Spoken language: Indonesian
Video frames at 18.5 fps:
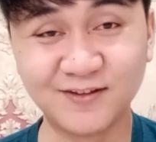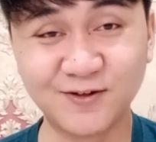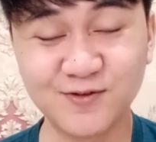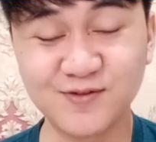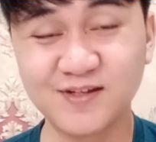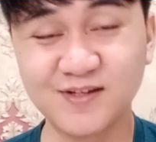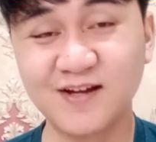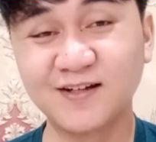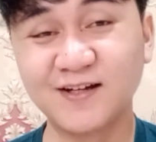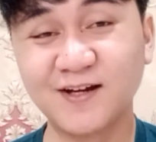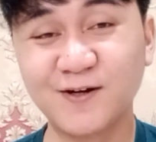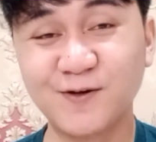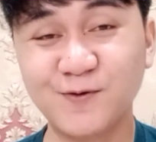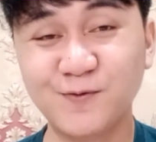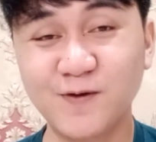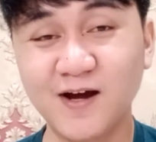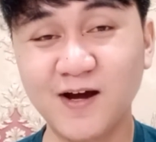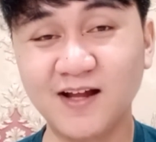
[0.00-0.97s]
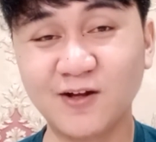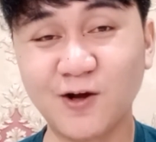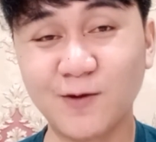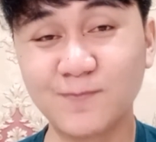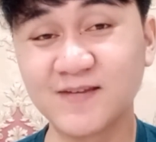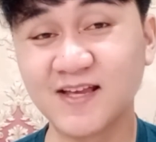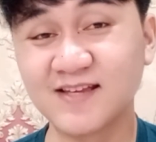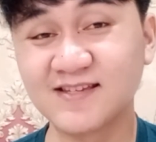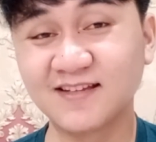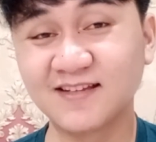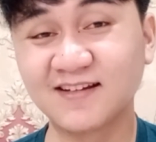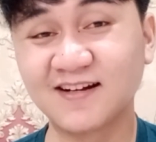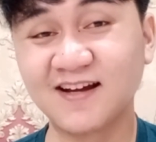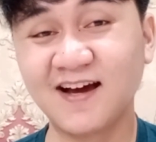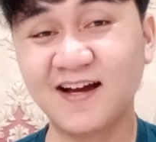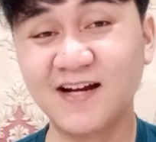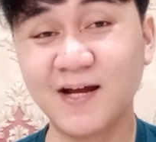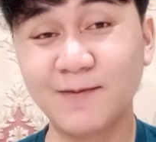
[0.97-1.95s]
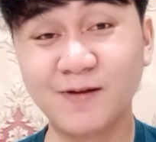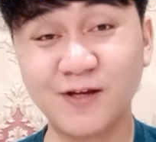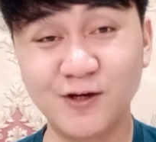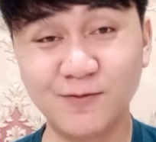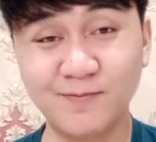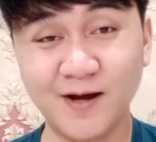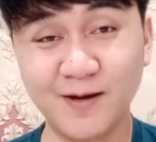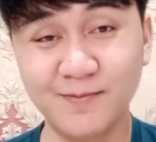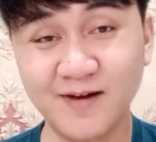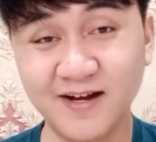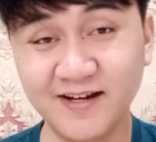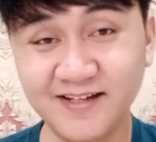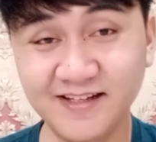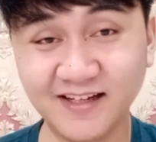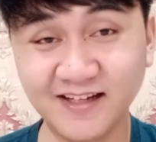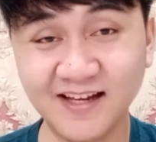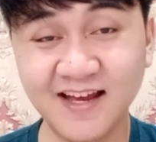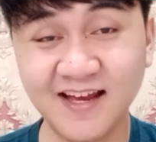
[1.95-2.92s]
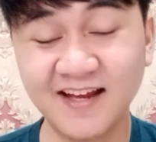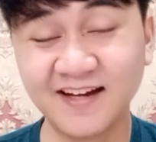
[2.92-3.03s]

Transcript: terus yang kedua obsesi terhadap hidup abadi.